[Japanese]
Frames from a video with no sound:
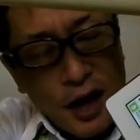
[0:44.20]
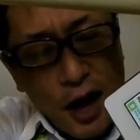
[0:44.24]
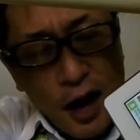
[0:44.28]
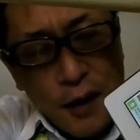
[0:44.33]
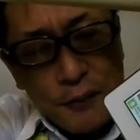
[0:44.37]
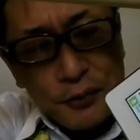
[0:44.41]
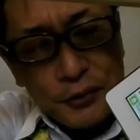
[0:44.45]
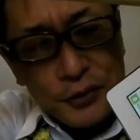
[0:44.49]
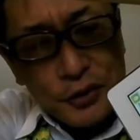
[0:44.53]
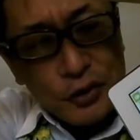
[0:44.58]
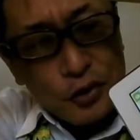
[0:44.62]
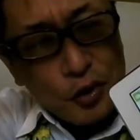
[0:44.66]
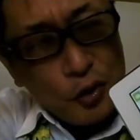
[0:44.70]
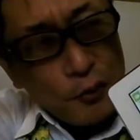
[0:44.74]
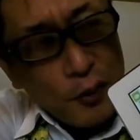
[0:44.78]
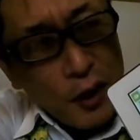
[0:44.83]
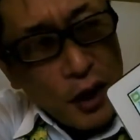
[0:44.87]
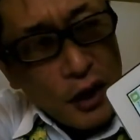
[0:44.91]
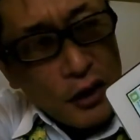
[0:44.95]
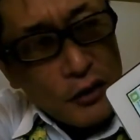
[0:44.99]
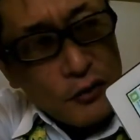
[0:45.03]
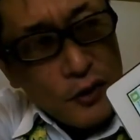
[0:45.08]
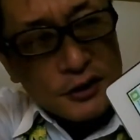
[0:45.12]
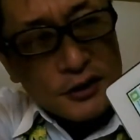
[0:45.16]
アプリの
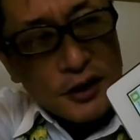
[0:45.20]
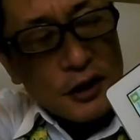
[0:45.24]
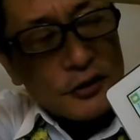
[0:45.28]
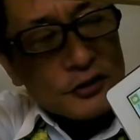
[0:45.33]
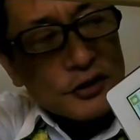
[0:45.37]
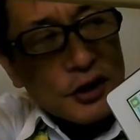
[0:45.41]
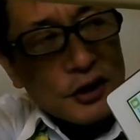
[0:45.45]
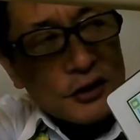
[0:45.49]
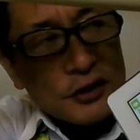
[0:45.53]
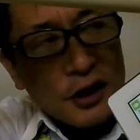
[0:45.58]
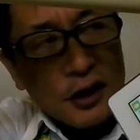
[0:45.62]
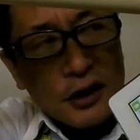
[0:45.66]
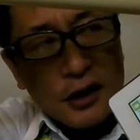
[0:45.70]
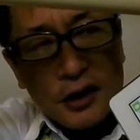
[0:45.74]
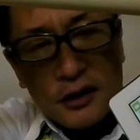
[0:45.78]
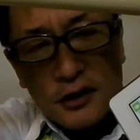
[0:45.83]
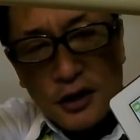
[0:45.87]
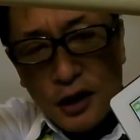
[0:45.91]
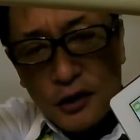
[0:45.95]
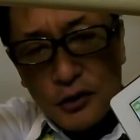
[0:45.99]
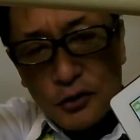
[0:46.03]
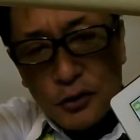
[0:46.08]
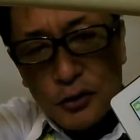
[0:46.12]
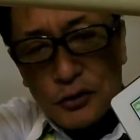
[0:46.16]
場合は作者さんが
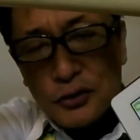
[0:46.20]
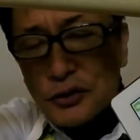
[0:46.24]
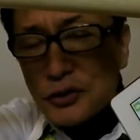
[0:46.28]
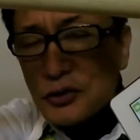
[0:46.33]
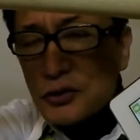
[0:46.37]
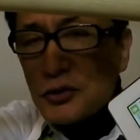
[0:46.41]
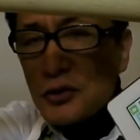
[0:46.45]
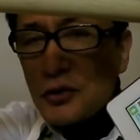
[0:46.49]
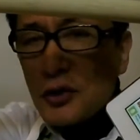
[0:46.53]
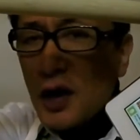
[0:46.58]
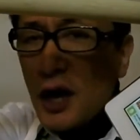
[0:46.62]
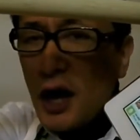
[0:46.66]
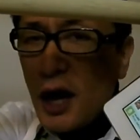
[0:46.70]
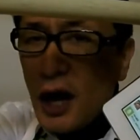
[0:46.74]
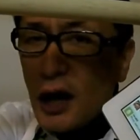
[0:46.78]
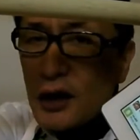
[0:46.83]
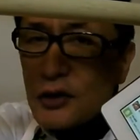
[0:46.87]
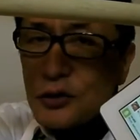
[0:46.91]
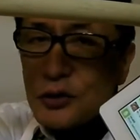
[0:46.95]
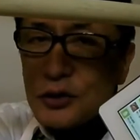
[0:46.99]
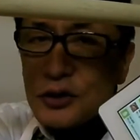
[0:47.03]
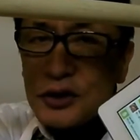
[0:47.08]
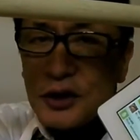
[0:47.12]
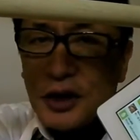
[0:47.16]
対応するのが
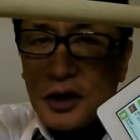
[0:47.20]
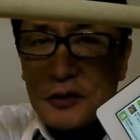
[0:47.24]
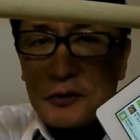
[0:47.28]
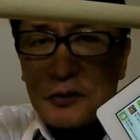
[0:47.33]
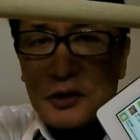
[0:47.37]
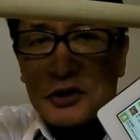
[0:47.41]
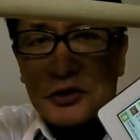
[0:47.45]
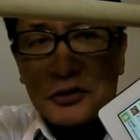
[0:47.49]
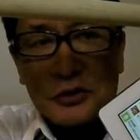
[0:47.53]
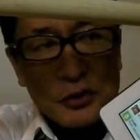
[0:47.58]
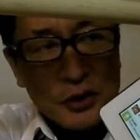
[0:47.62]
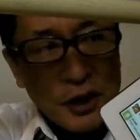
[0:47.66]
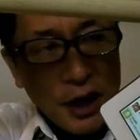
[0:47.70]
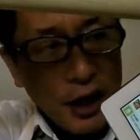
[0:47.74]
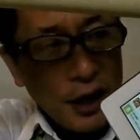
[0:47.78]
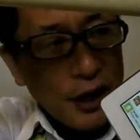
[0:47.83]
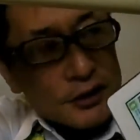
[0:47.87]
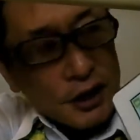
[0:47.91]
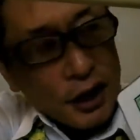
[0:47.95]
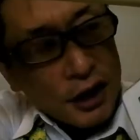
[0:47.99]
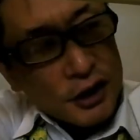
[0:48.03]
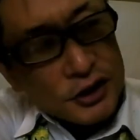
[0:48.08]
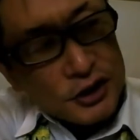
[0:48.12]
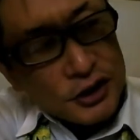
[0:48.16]
後になりますので、
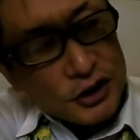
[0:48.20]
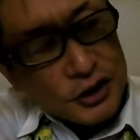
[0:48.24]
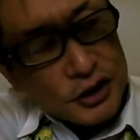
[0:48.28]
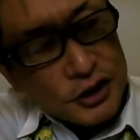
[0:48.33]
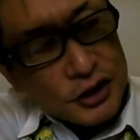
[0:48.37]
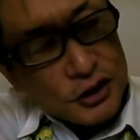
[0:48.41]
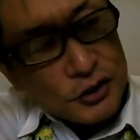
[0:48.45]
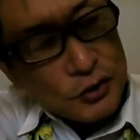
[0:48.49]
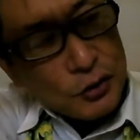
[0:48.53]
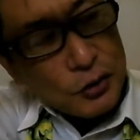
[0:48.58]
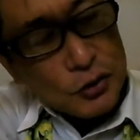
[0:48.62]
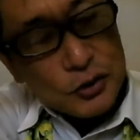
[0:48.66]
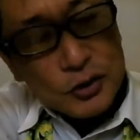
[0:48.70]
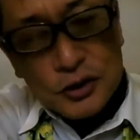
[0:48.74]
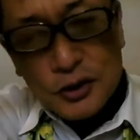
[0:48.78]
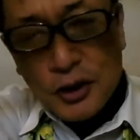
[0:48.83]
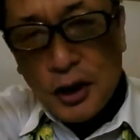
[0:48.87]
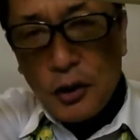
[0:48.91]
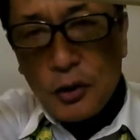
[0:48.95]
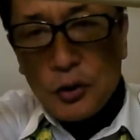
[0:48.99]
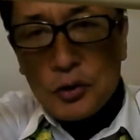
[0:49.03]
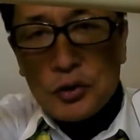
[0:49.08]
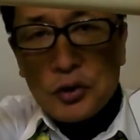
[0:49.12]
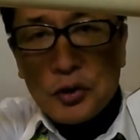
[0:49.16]
最新機能を
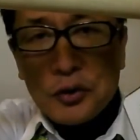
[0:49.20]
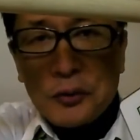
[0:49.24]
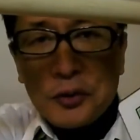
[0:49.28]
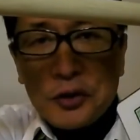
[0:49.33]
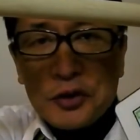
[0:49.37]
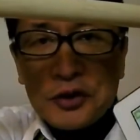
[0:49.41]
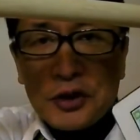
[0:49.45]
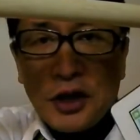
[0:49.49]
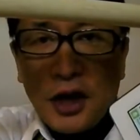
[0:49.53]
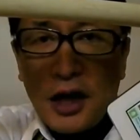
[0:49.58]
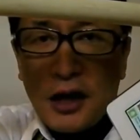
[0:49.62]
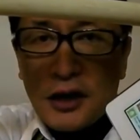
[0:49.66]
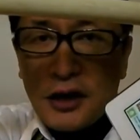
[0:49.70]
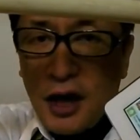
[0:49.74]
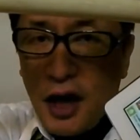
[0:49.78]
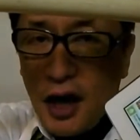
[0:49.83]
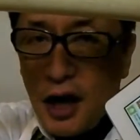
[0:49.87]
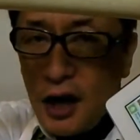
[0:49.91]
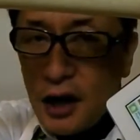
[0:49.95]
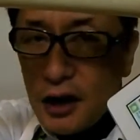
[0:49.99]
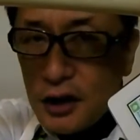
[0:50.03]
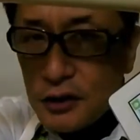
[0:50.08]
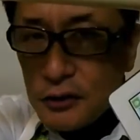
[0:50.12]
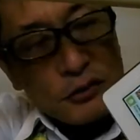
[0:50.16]
使おうと思ったら、や
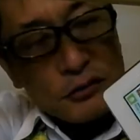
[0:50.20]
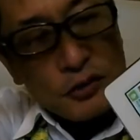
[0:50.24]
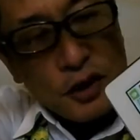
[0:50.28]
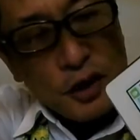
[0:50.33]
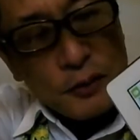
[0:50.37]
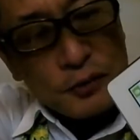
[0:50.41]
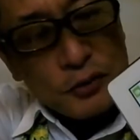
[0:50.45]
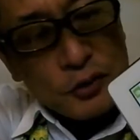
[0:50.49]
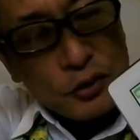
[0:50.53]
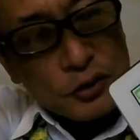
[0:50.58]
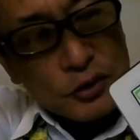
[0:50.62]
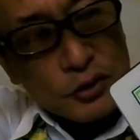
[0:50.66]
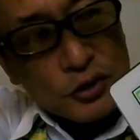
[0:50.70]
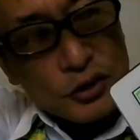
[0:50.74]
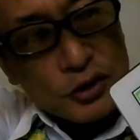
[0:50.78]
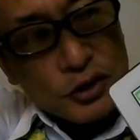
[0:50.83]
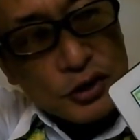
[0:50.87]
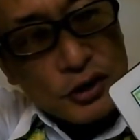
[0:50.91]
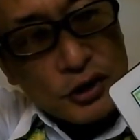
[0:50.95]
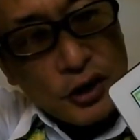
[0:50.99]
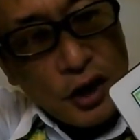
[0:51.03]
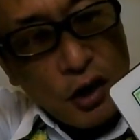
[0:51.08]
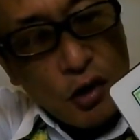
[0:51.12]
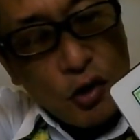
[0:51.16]
はりウェブの
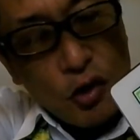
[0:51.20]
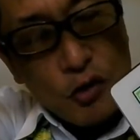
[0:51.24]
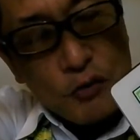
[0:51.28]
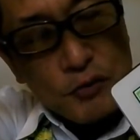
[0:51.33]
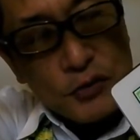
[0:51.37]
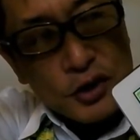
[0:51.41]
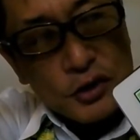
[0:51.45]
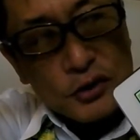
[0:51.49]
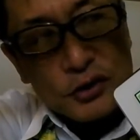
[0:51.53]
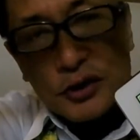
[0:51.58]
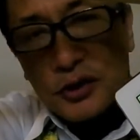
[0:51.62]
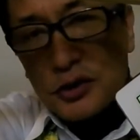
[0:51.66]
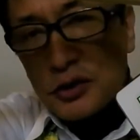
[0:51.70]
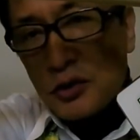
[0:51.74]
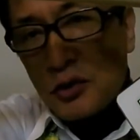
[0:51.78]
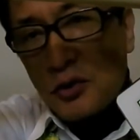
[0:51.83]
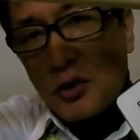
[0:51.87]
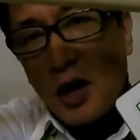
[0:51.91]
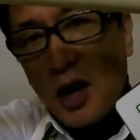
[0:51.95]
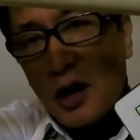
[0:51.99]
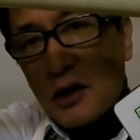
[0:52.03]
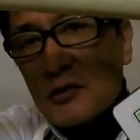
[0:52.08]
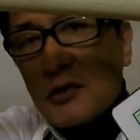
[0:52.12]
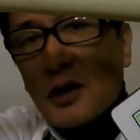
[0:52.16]
ツイッターを見る必要
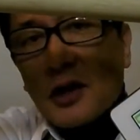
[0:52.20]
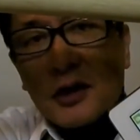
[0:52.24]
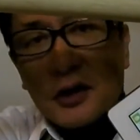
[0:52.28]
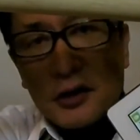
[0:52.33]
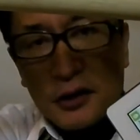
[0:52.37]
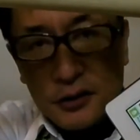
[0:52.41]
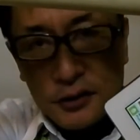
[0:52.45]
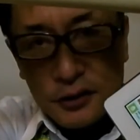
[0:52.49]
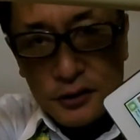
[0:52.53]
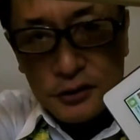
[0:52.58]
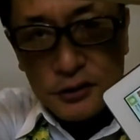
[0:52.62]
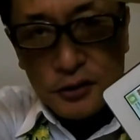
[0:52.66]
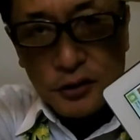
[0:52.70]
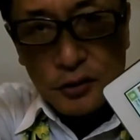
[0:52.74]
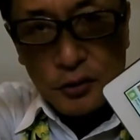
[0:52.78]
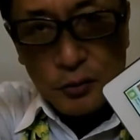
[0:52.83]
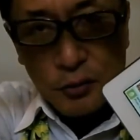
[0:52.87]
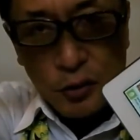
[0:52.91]
があるわけなんですけど